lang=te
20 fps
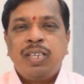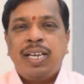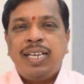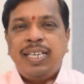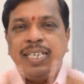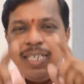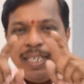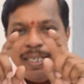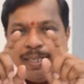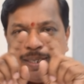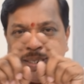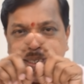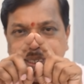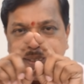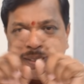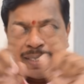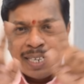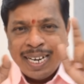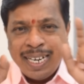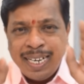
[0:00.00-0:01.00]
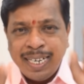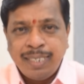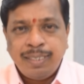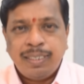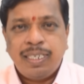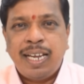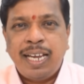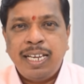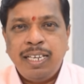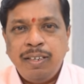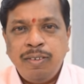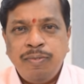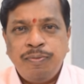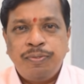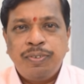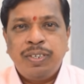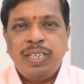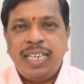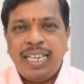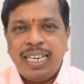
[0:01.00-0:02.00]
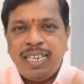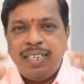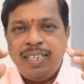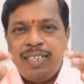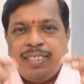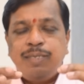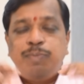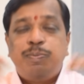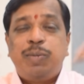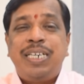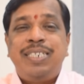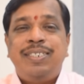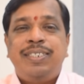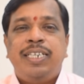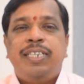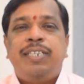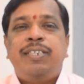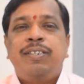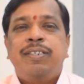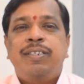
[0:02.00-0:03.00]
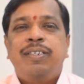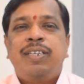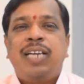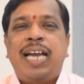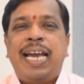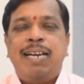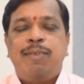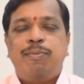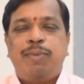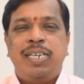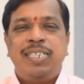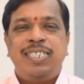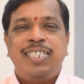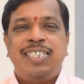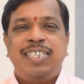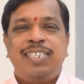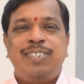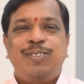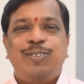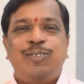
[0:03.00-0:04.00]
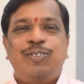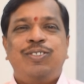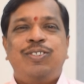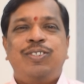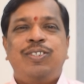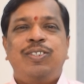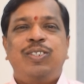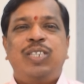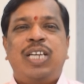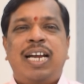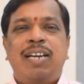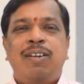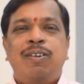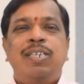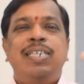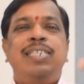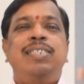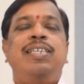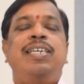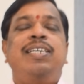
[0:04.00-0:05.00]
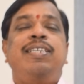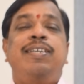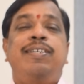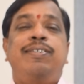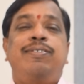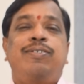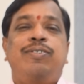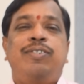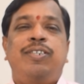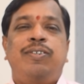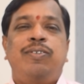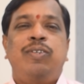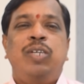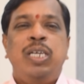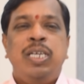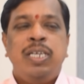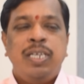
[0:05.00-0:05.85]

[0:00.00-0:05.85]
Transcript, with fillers: హీ డిజైన్డ్ ఈజ్ లైఫ్ ఇన్ హిస్ బడ్జెట్ ఆయన బడ్జెట్ ఎంత ఉందో దాంట్లో డిజైన్ చేసుకున్నాడు